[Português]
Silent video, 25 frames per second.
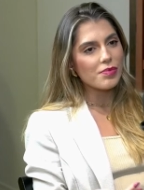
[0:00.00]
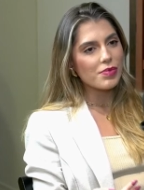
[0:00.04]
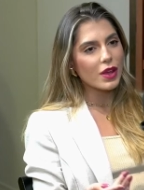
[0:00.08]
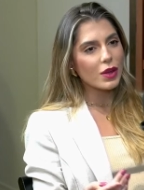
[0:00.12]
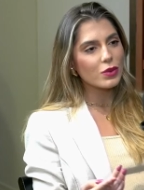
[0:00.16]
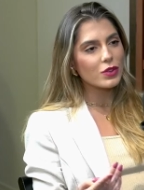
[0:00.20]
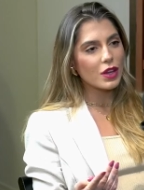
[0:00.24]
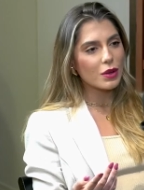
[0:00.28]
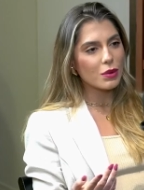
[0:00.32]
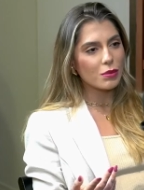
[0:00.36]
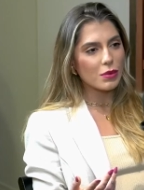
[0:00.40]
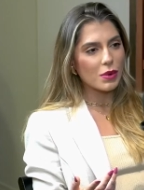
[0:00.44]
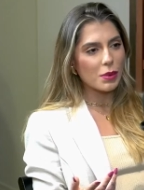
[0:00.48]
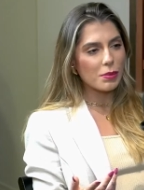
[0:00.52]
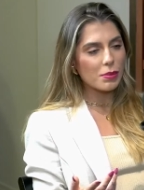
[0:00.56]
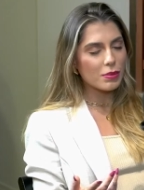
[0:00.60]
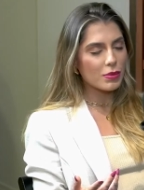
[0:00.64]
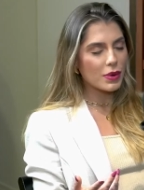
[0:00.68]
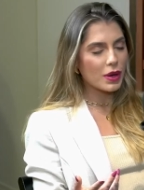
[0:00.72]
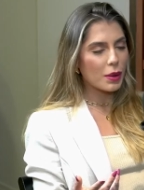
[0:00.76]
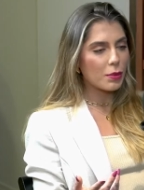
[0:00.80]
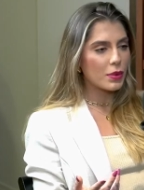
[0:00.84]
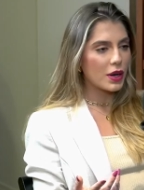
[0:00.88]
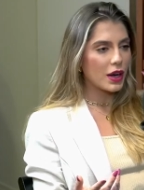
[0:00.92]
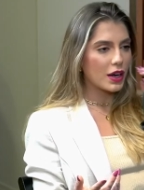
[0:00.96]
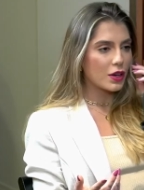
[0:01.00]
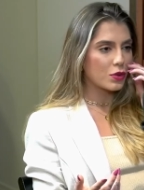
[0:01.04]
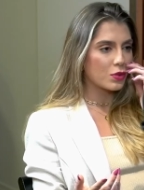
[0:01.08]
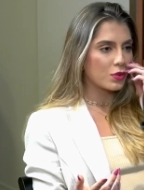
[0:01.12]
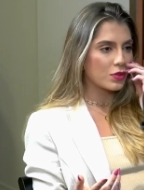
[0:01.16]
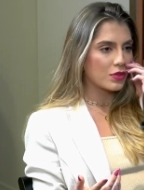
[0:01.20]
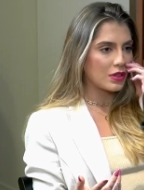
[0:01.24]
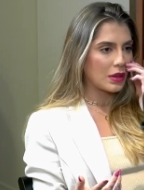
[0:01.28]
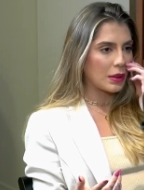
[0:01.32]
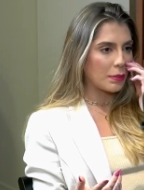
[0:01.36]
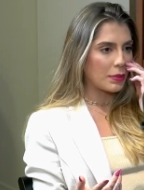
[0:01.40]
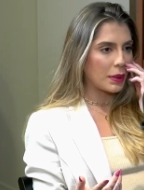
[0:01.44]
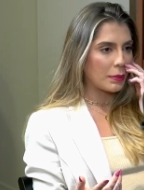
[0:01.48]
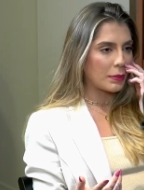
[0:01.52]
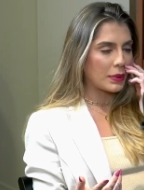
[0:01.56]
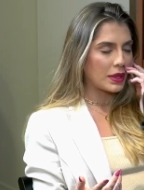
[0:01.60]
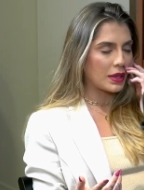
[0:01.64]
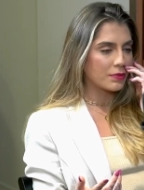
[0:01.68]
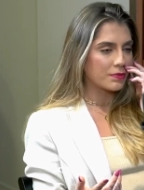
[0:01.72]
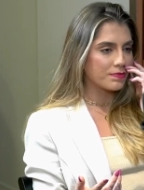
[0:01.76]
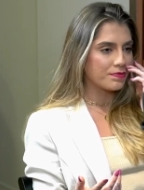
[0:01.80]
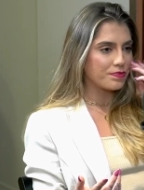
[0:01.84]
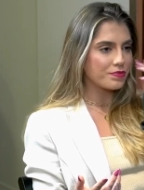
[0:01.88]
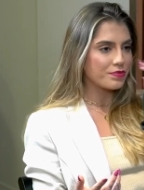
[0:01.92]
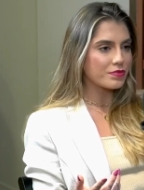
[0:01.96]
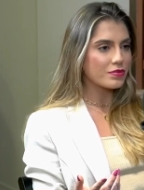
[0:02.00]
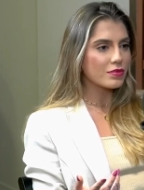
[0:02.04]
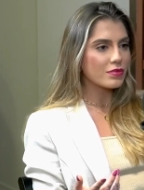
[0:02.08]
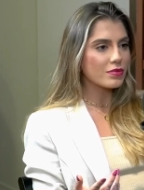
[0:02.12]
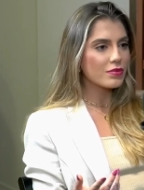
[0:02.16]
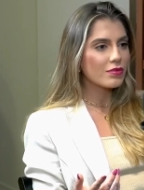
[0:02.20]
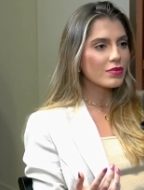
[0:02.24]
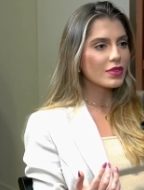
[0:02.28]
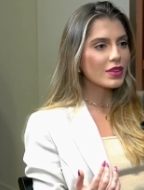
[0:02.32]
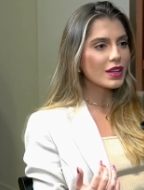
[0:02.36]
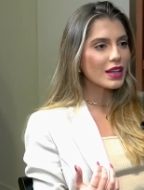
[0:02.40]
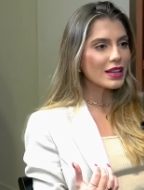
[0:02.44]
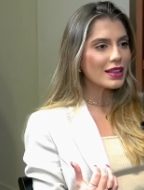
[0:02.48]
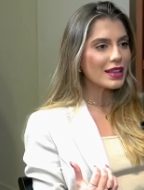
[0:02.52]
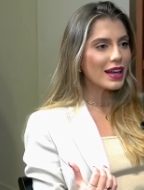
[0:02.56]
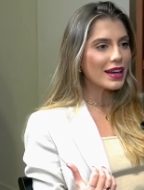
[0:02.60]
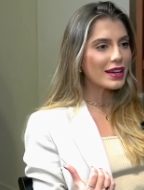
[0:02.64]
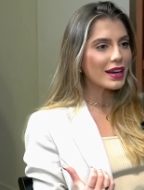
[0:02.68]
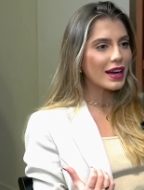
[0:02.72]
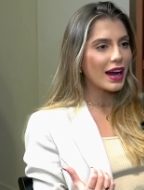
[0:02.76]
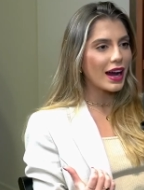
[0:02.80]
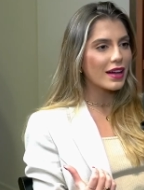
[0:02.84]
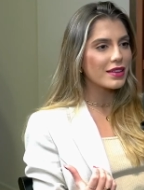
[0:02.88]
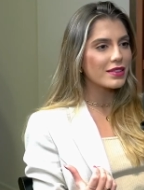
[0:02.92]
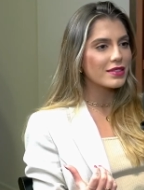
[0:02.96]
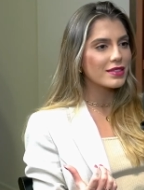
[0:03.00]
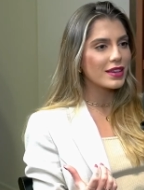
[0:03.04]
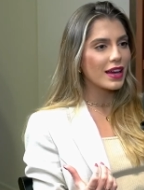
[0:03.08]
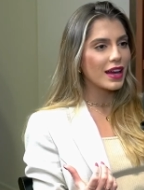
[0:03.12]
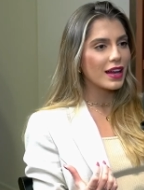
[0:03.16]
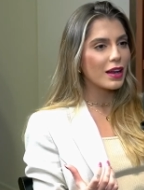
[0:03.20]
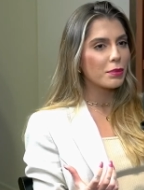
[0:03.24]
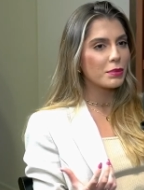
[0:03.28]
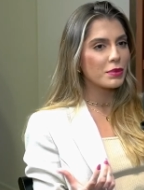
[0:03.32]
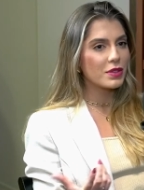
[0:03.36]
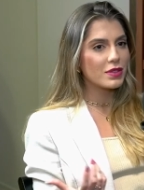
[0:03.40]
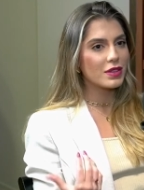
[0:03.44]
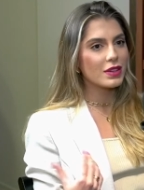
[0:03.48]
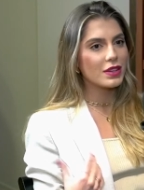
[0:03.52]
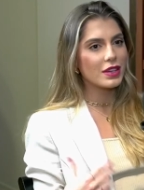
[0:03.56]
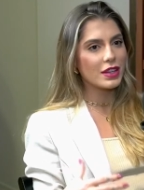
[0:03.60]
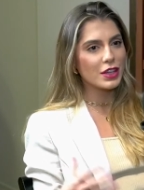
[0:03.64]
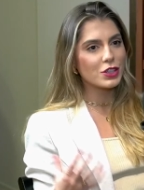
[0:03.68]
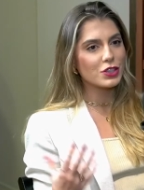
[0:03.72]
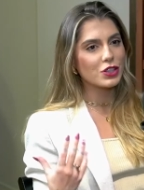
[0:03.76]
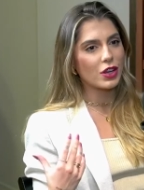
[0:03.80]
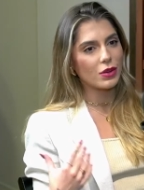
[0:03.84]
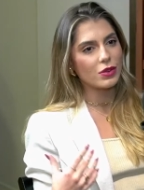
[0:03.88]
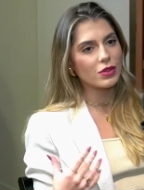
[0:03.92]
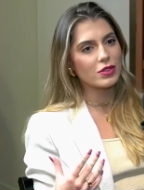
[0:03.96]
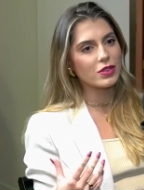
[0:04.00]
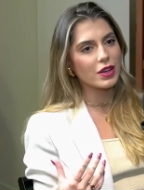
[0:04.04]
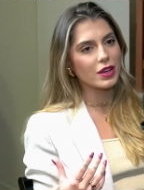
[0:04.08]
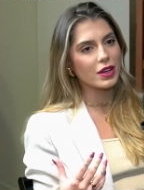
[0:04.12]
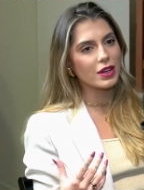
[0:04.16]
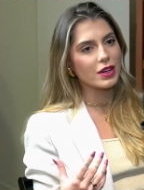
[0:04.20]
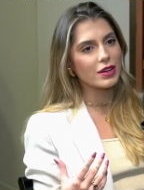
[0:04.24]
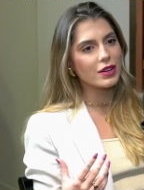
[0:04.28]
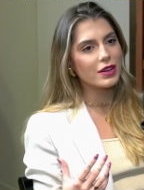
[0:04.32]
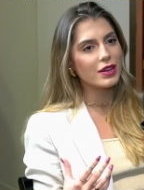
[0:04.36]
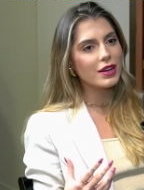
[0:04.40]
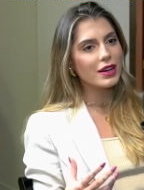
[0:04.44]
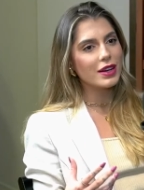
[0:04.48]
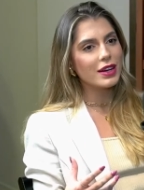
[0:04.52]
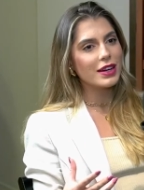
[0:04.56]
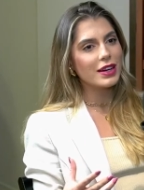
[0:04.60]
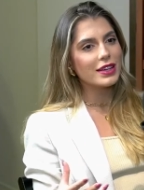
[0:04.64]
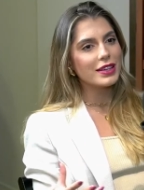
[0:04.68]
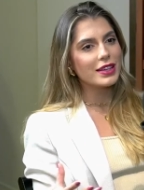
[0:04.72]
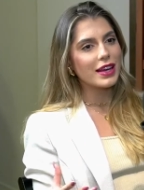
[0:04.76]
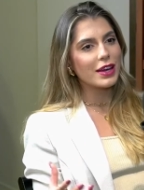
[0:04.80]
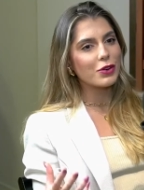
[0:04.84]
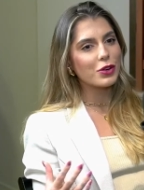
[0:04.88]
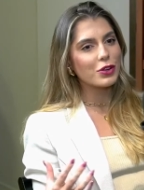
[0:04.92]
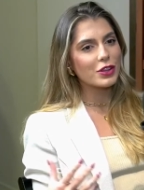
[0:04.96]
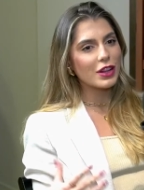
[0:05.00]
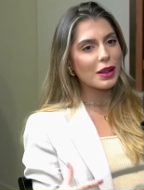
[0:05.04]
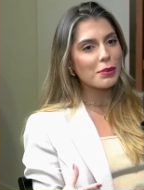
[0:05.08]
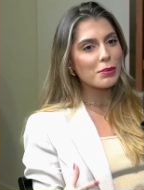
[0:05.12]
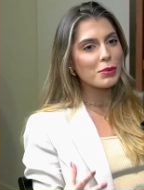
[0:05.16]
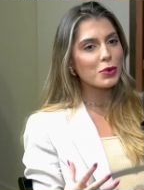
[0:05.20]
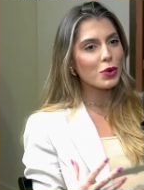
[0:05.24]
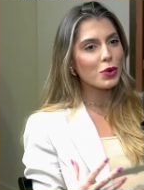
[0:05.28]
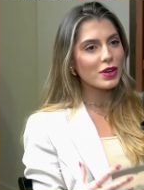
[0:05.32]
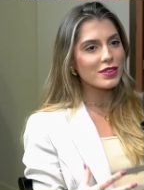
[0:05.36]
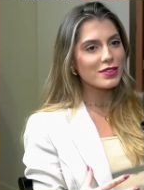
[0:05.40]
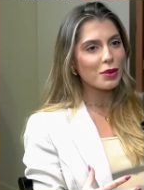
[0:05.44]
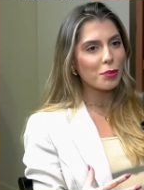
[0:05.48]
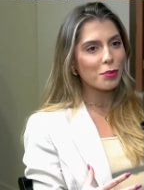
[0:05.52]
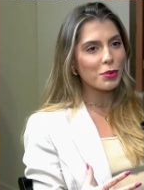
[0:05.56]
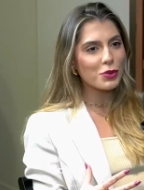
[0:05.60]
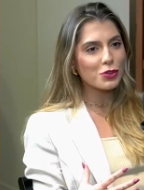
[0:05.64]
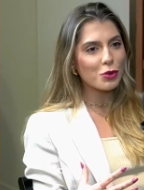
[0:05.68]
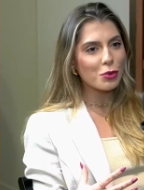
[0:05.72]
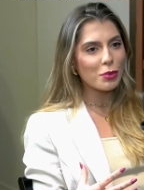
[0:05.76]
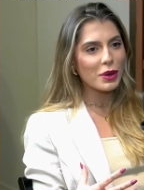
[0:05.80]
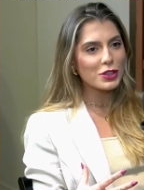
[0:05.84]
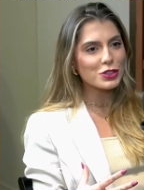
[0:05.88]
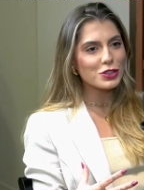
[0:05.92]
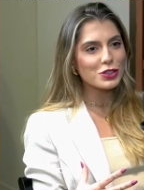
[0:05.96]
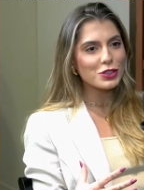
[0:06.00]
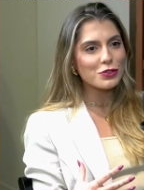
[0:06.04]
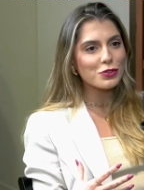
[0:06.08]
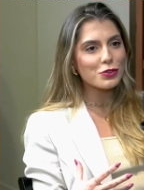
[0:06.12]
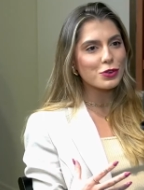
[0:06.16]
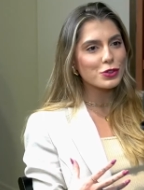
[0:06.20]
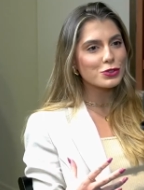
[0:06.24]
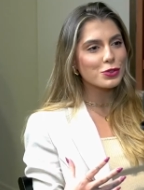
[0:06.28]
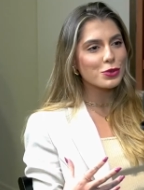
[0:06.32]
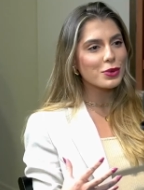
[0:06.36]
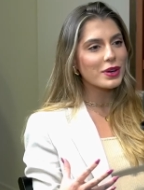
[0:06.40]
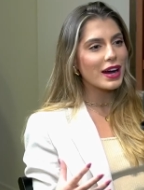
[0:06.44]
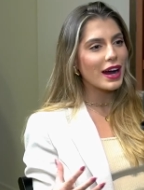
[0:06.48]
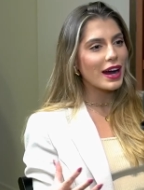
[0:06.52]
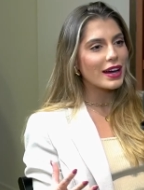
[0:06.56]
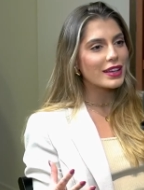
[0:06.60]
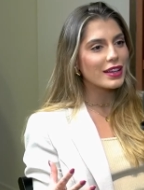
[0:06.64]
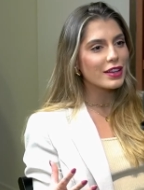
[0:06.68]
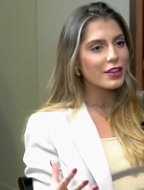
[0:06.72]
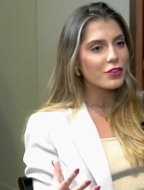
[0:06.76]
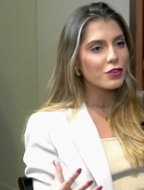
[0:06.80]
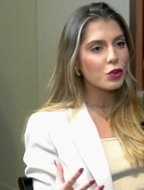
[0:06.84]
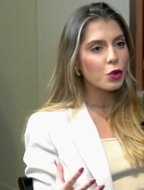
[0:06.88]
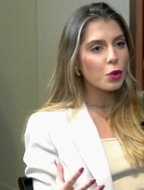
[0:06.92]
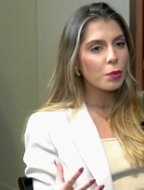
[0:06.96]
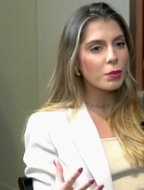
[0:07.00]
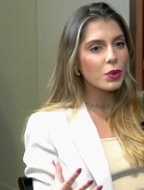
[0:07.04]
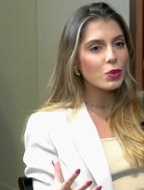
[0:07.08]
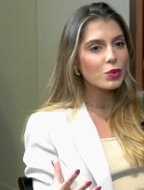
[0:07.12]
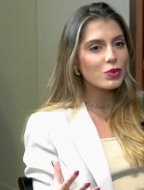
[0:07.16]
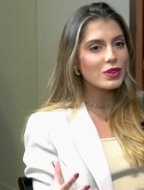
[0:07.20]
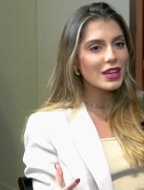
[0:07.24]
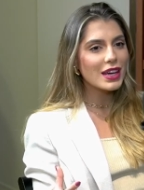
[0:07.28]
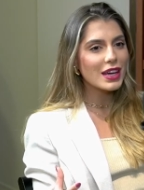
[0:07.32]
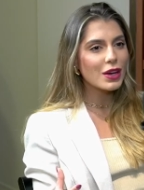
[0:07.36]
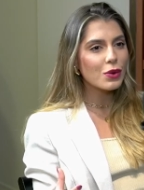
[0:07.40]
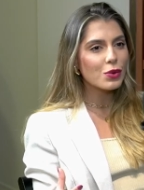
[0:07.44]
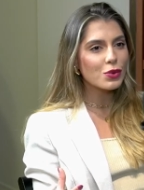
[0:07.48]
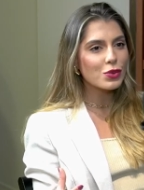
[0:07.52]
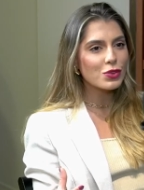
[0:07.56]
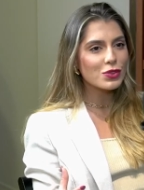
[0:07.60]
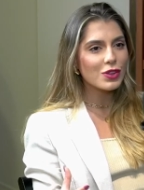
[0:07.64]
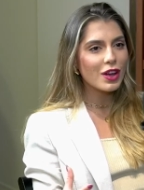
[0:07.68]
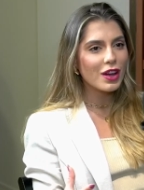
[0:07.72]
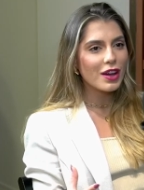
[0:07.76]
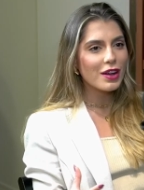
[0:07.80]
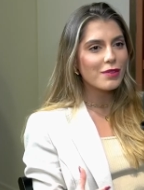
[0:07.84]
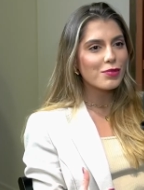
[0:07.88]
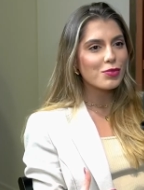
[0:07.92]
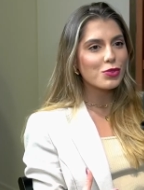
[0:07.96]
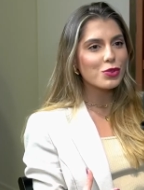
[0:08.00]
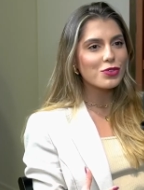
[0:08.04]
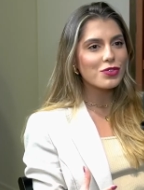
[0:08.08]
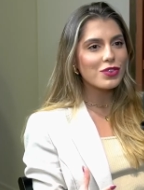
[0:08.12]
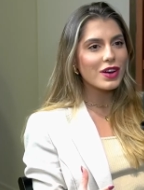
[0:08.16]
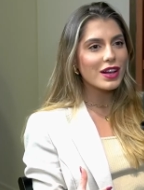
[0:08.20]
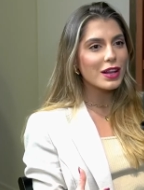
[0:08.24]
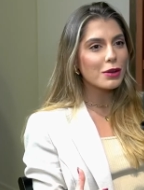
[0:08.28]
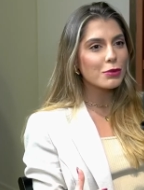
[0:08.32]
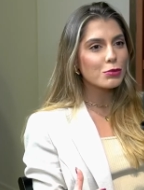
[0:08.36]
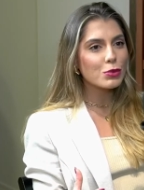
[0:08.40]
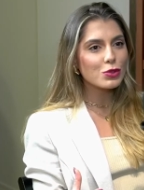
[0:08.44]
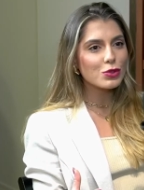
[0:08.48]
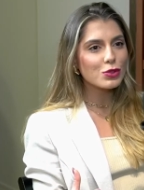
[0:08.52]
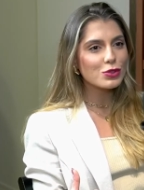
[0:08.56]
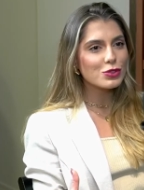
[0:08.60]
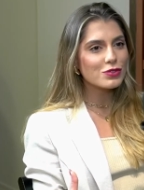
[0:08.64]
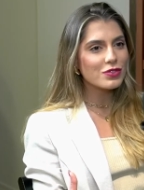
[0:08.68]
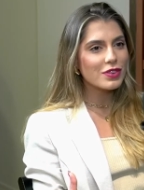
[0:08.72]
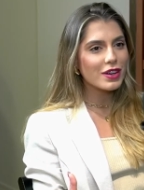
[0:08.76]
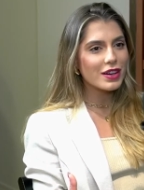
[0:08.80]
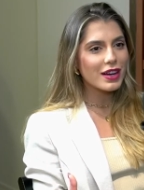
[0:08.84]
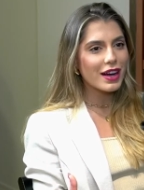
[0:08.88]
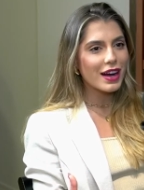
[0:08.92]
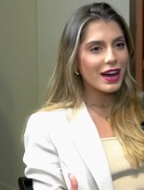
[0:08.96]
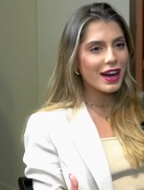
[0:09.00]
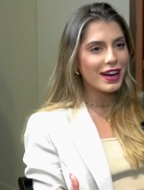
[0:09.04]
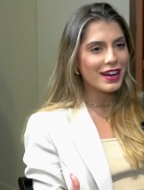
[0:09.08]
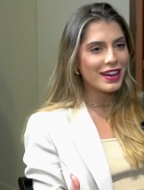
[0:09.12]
Eu tenho uma, uma mulher que cozinha para mim lá em casa e ela me seguia já no Instagram. E aí, quando ela me conheceu pessoalmente, ela ficou chocada. Ela falou: Meu Deus, tu fala muito devagar